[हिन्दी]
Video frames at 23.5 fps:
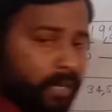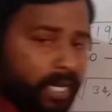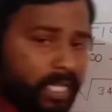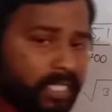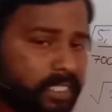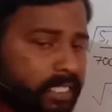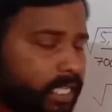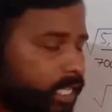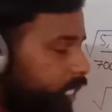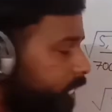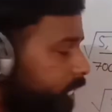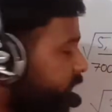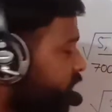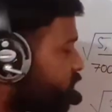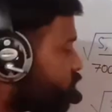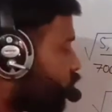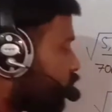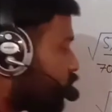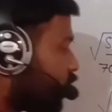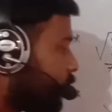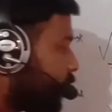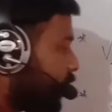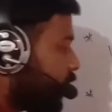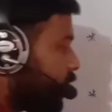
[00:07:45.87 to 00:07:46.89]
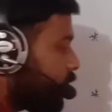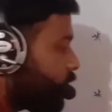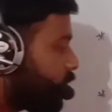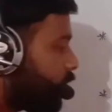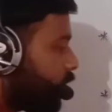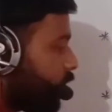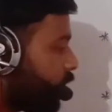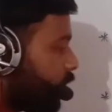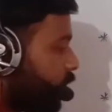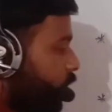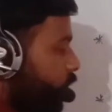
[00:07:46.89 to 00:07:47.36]
प्लस करेंगे चौदह माइनस
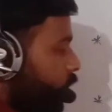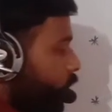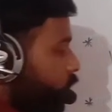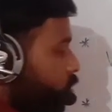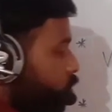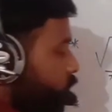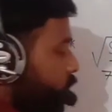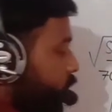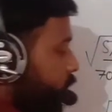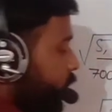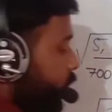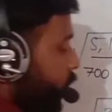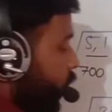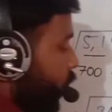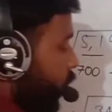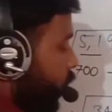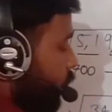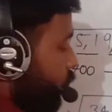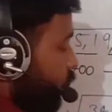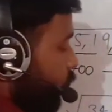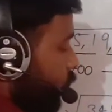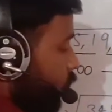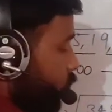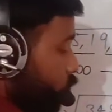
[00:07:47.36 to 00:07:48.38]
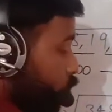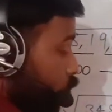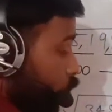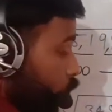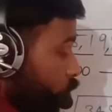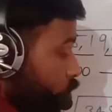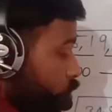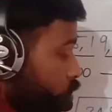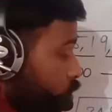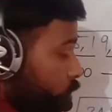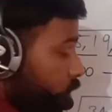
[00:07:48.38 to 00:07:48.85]
करेंगे तो देखिए अगर हम
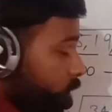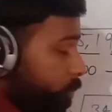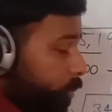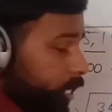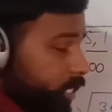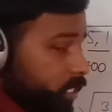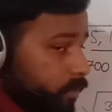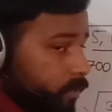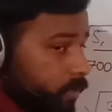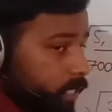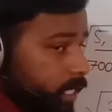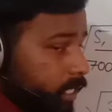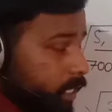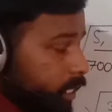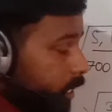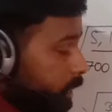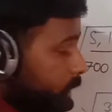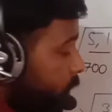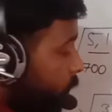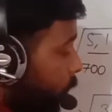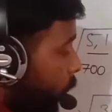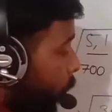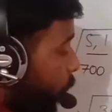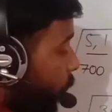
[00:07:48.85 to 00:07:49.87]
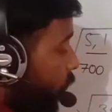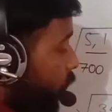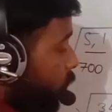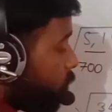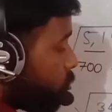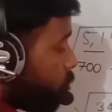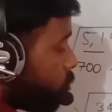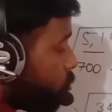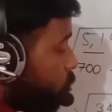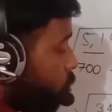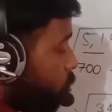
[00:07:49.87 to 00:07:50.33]
दो सौ का बेस में लेते हैं
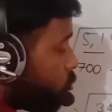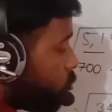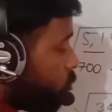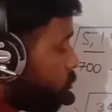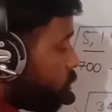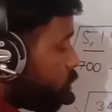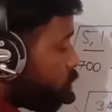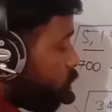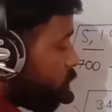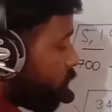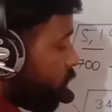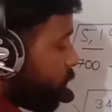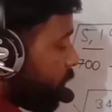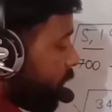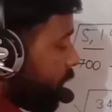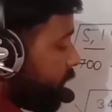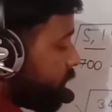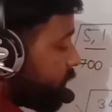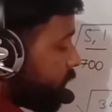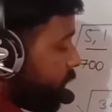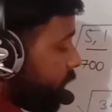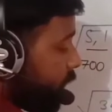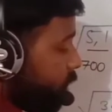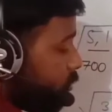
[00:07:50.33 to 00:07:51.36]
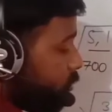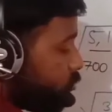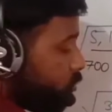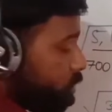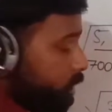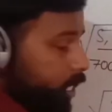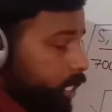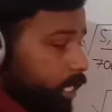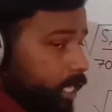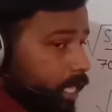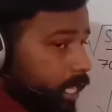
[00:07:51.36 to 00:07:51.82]
तो दो सौ में चौदह माइनस करेंगे तो
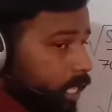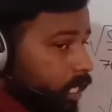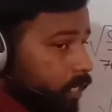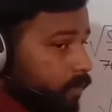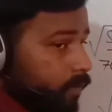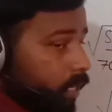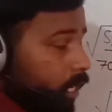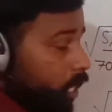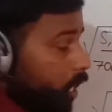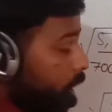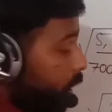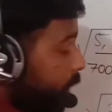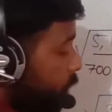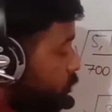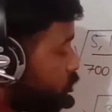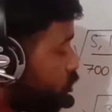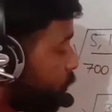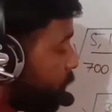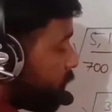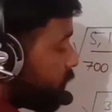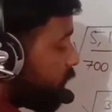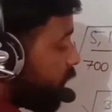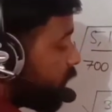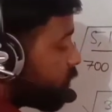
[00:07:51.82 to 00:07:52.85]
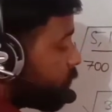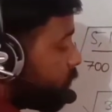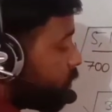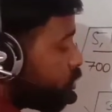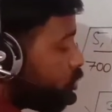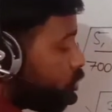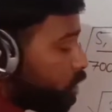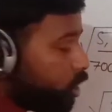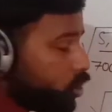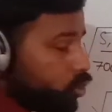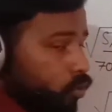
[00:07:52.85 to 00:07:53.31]
ये नहीं आने वाला और एक सौ पचास में
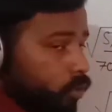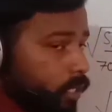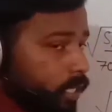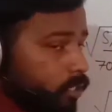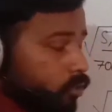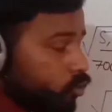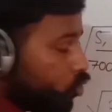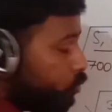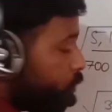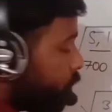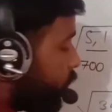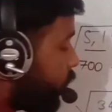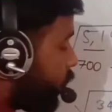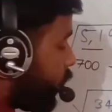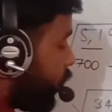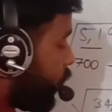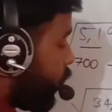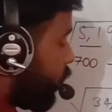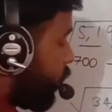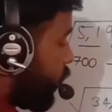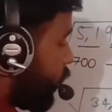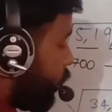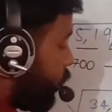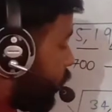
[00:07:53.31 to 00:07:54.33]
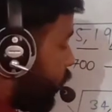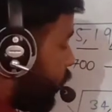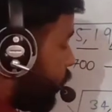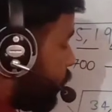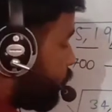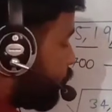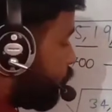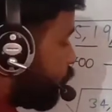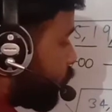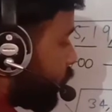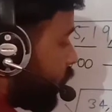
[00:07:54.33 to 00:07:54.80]
चौदह जोड़ेंगे तो भी ये नहीं आने वाला
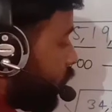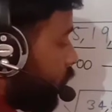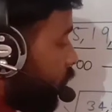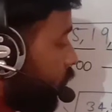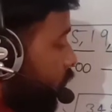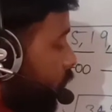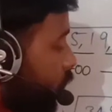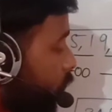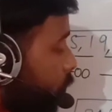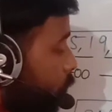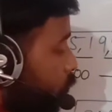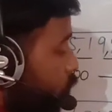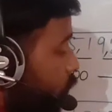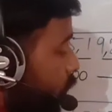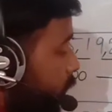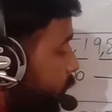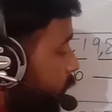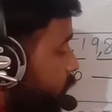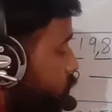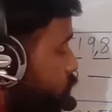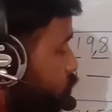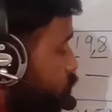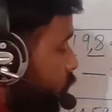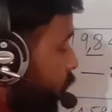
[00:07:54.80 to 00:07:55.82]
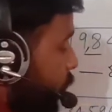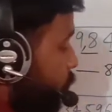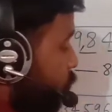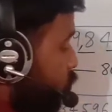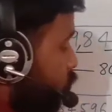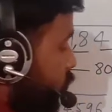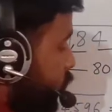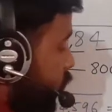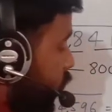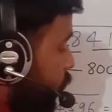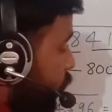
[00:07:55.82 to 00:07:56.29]
है बोलेंगे सेम
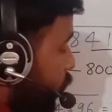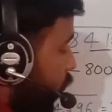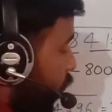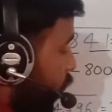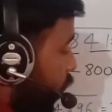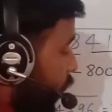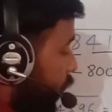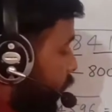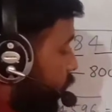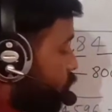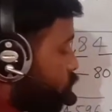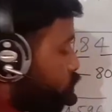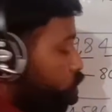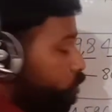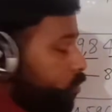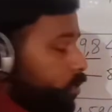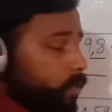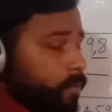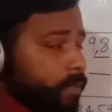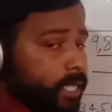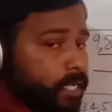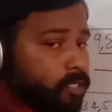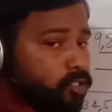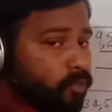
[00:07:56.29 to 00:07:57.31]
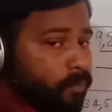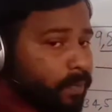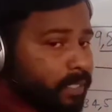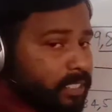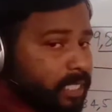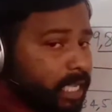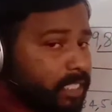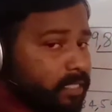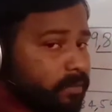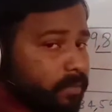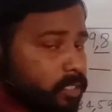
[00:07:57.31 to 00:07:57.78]
टू सेम अगर इसको भी हम
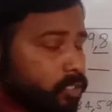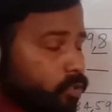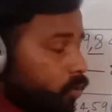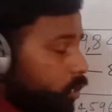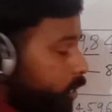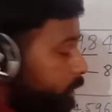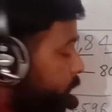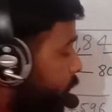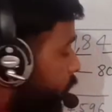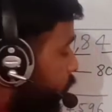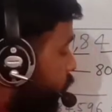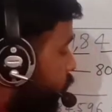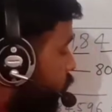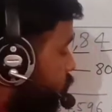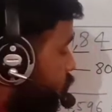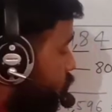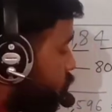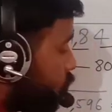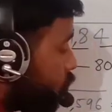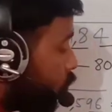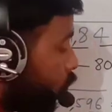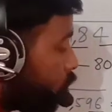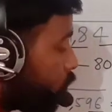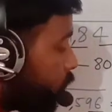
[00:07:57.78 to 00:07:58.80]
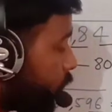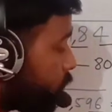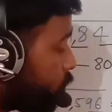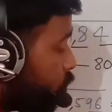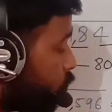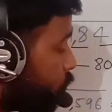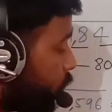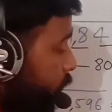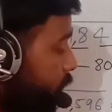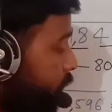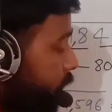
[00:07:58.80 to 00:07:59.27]
150 में जोड़ेंगे 14
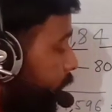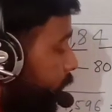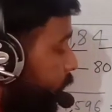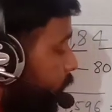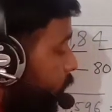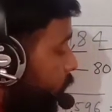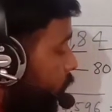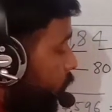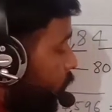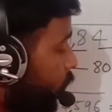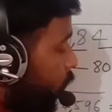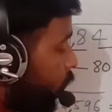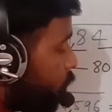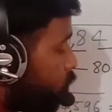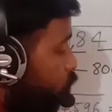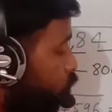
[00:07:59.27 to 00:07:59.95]
तो नहीं आएगा और